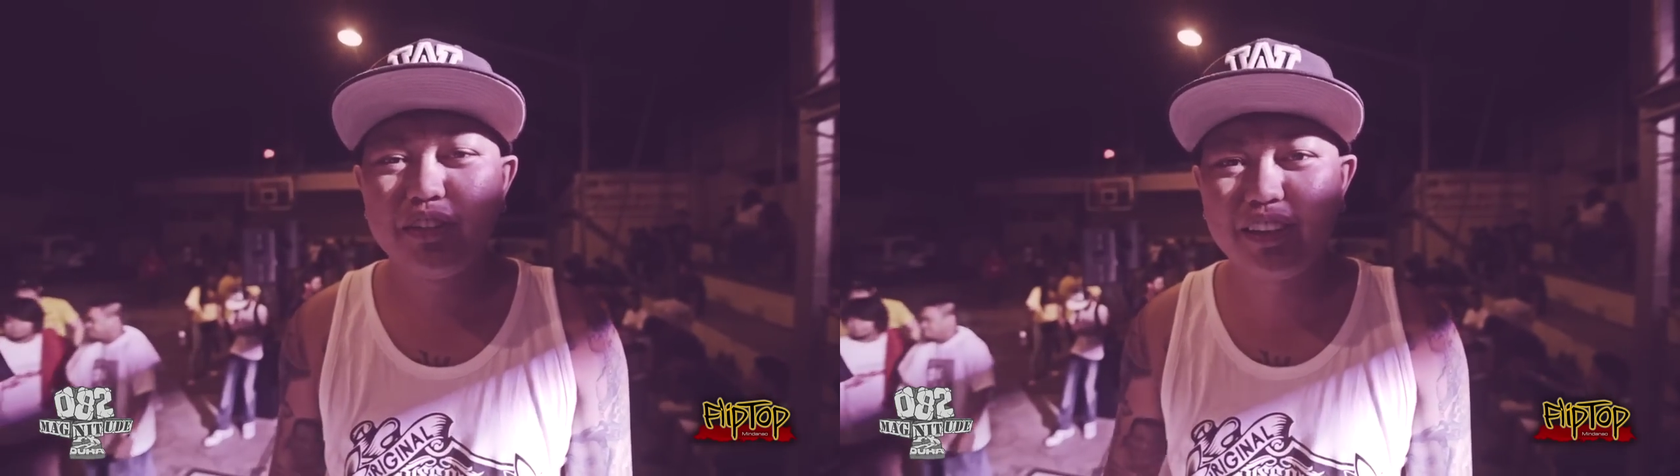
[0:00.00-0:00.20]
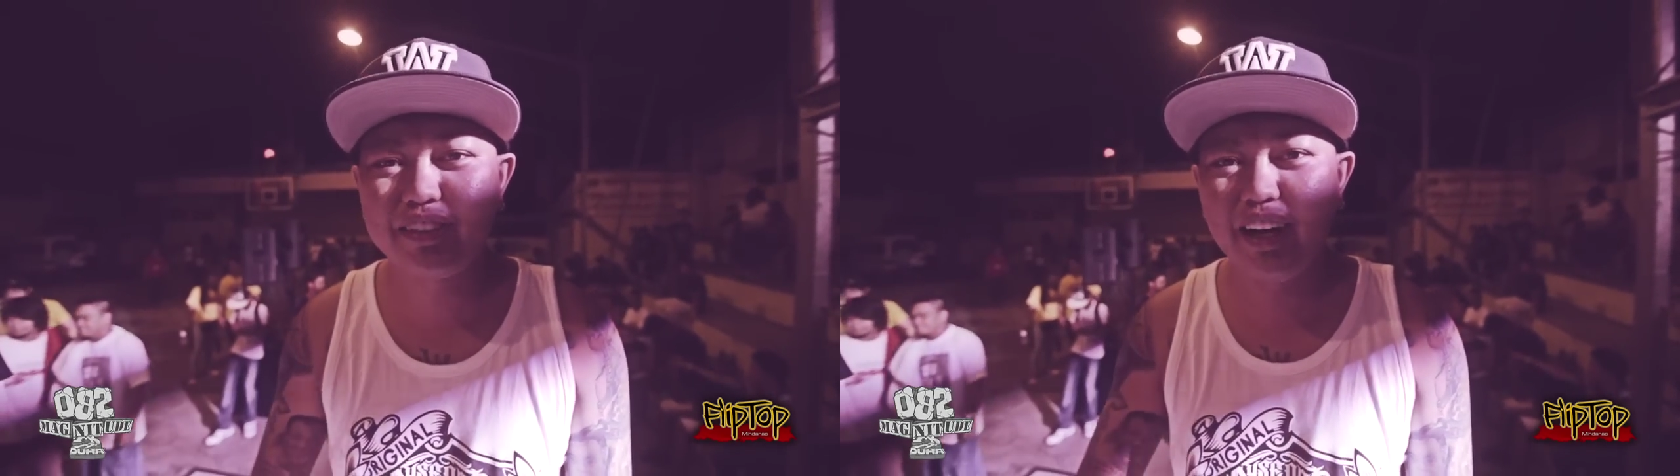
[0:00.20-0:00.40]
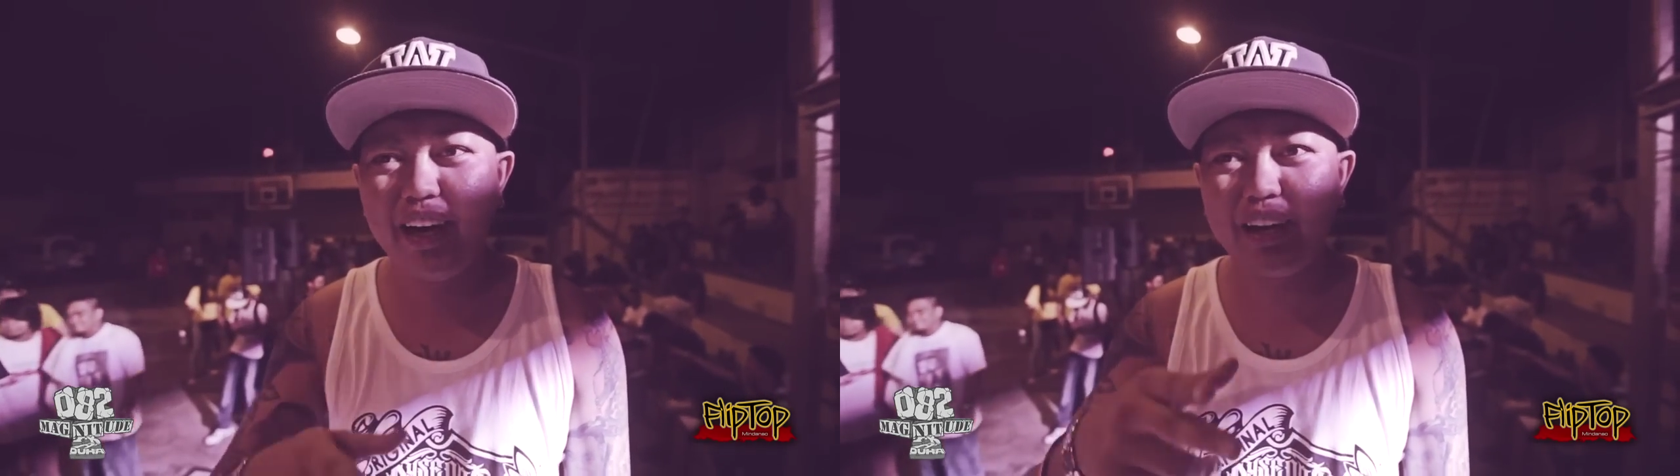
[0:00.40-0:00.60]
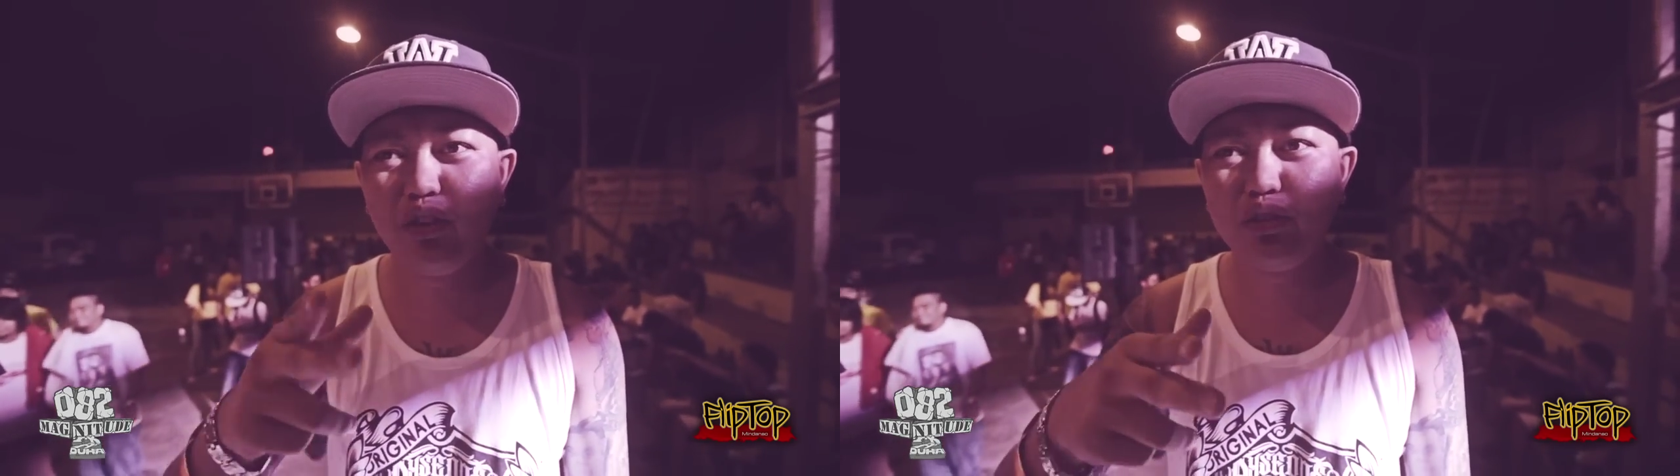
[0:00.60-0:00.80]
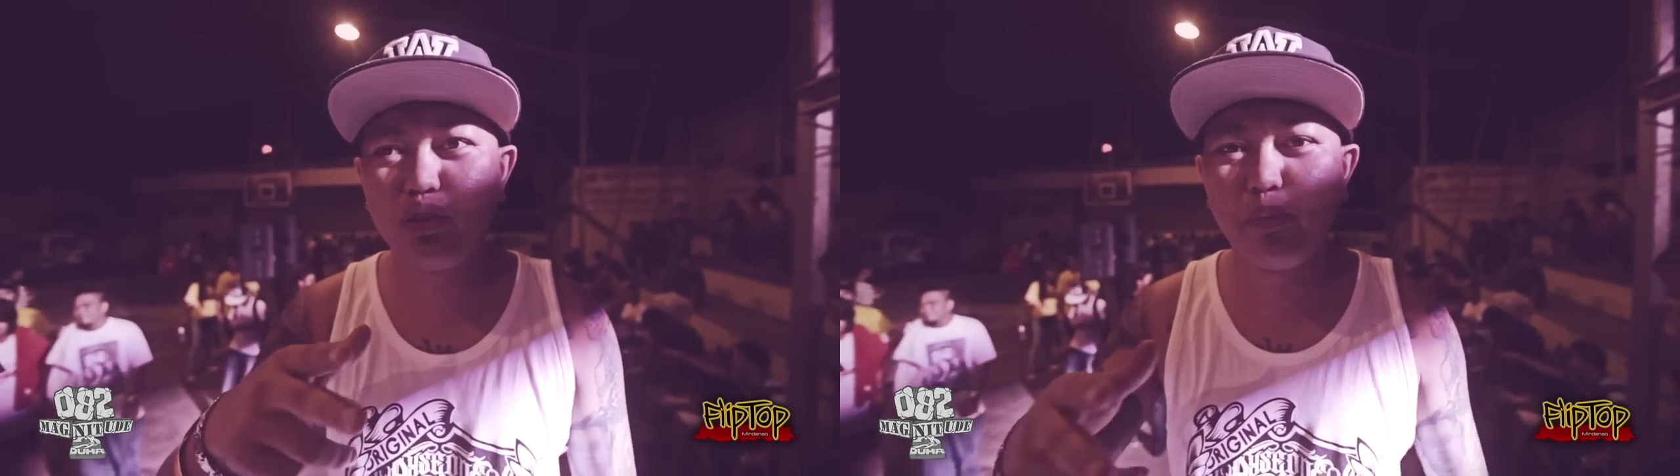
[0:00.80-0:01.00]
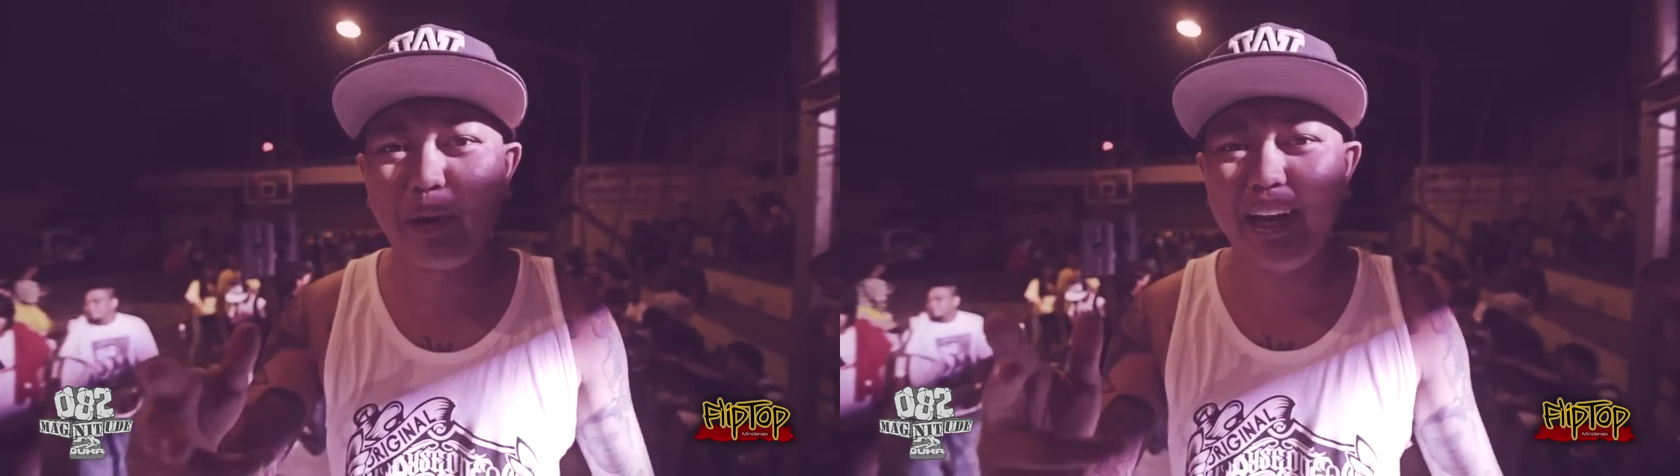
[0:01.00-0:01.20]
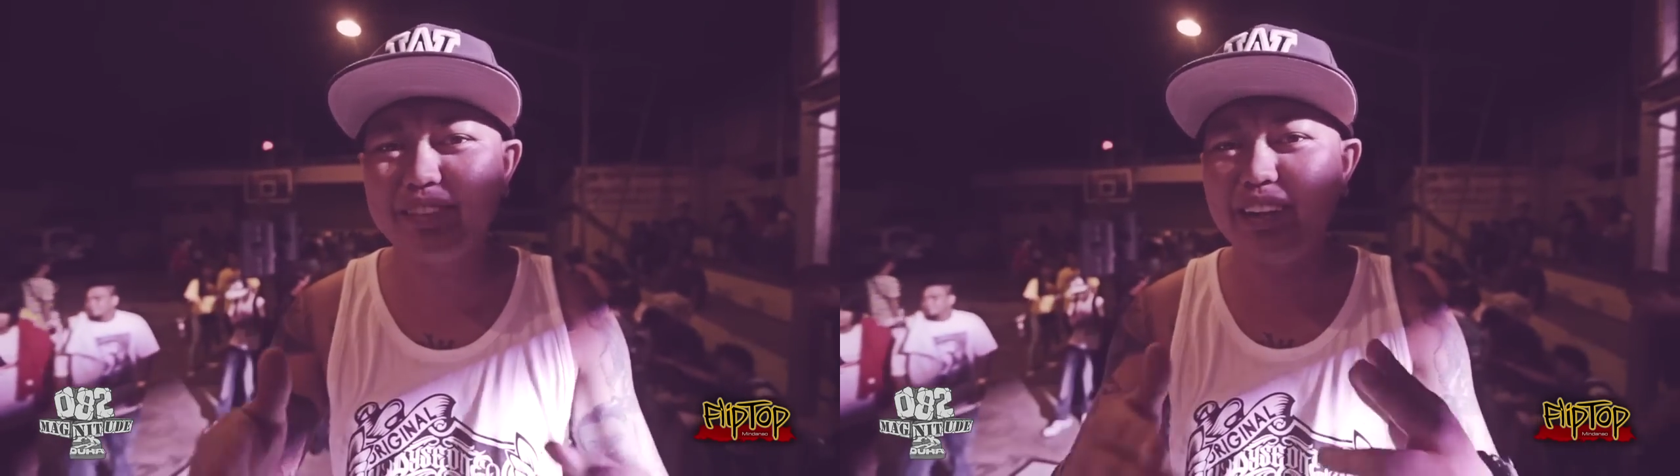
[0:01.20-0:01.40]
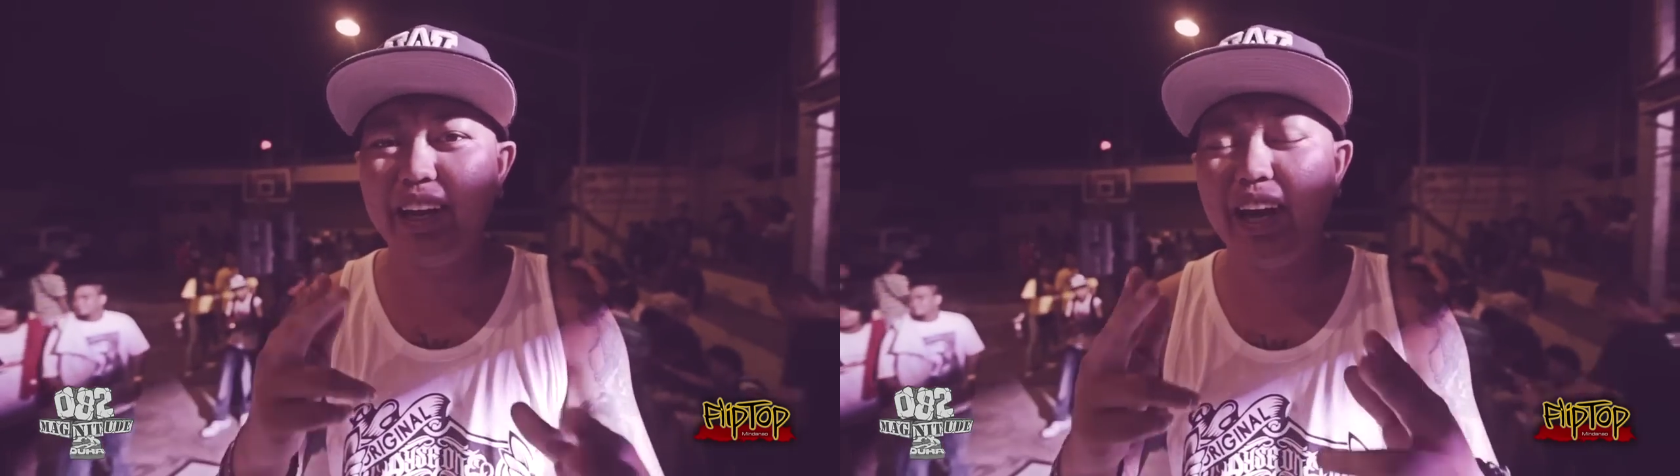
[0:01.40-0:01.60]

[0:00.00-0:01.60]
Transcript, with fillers: Tapos sa round 2, pareha sila